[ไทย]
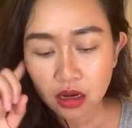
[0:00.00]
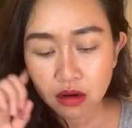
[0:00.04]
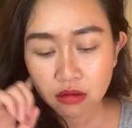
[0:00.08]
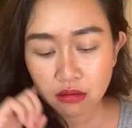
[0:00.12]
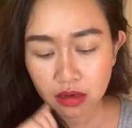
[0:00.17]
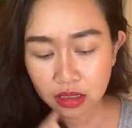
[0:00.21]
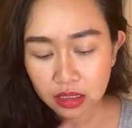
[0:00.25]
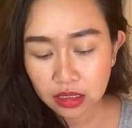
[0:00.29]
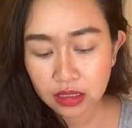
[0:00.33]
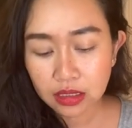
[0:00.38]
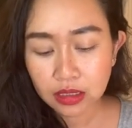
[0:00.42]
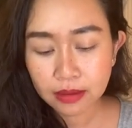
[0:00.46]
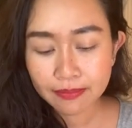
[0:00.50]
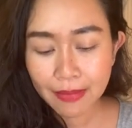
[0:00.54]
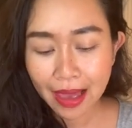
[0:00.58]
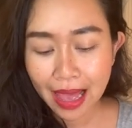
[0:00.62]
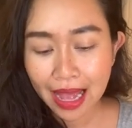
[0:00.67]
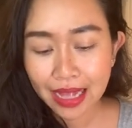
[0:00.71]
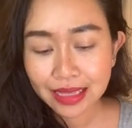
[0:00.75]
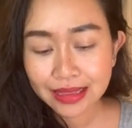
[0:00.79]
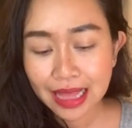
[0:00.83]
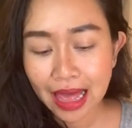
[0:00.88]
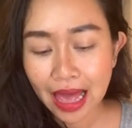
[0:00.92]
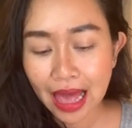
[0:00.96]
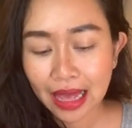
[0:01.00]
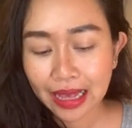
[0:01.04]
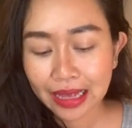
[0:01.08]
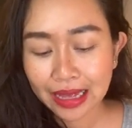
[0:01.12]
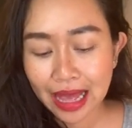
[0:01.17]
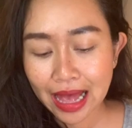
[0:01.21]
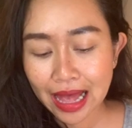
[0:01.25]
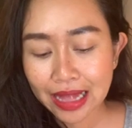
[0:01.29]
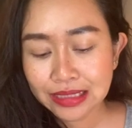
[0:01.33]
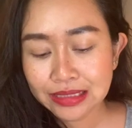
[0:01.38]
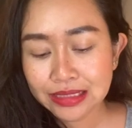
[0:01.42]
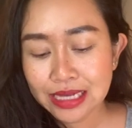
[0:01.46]
หรือแม้แต่
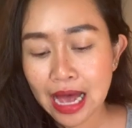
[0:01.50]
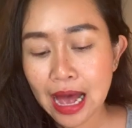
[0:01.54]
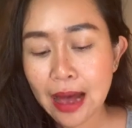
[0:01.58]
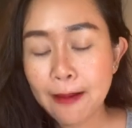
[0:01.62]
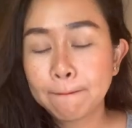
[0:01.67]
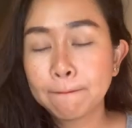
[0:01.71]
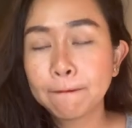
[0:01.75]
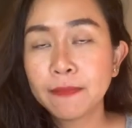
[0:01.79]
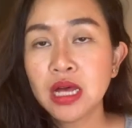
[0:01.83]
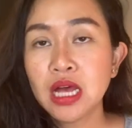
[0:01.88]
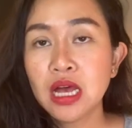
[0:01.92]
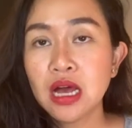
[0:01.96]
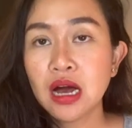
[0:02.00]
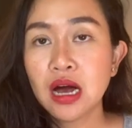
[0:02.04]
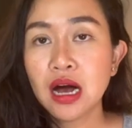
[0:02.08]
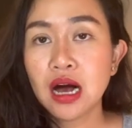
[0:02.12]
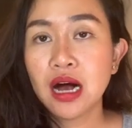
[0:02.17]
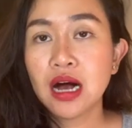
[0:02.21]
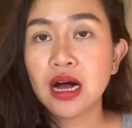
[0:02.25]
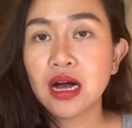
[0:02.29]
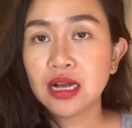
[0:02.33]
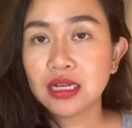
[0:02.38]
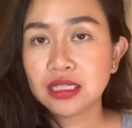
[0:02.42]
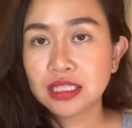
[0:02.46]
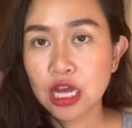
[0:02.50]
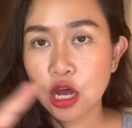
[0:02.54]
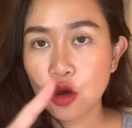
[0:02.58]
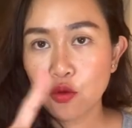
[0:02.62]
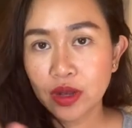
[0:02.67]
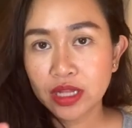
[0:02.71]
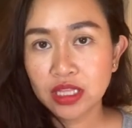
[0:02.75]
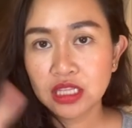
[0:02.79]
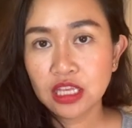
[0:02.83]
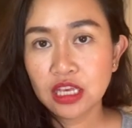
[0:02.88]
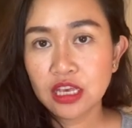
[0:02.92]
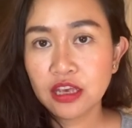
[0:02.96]
การทำ
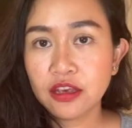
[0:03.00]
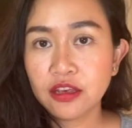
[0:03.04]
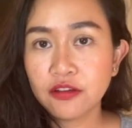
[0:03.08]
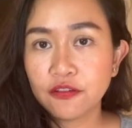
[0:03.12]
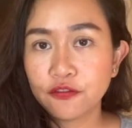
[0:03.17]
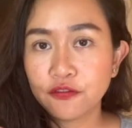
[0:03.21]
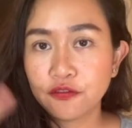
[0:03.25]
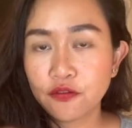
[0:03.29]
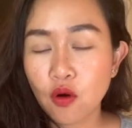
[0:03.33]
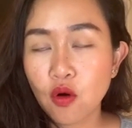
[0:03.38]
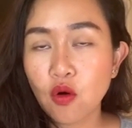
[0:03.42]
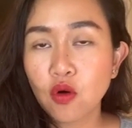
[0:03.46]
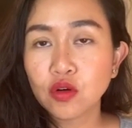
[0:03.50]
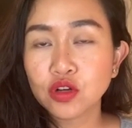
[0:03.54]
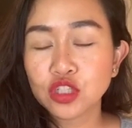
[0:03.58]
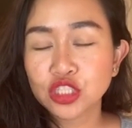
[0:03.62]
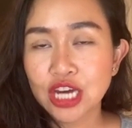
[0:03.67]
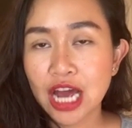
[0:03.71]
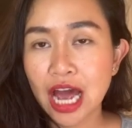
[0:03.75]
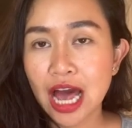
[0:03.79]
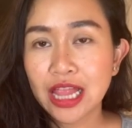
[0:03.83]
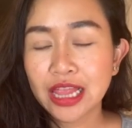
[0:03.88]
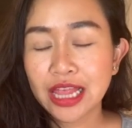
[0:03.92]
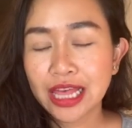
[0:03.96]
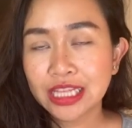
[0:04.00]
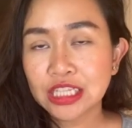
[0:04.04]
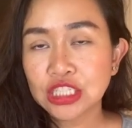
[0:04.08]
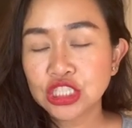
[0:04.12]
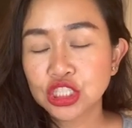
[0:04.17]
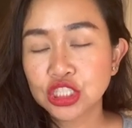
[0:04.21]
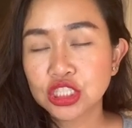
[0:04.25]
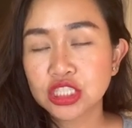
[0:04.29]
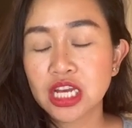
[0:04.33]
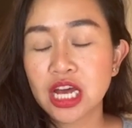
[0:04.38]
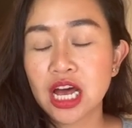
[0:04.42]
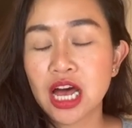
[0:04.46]
24
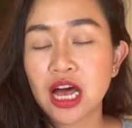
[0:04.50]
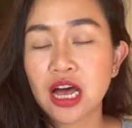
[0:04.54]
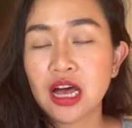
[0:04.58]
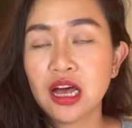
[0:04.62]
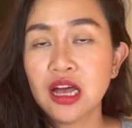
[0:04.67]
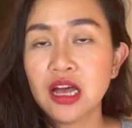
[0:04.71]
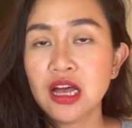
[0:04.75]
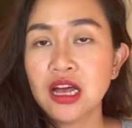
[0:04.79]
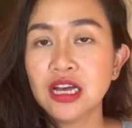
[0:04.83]
challenge นะคะ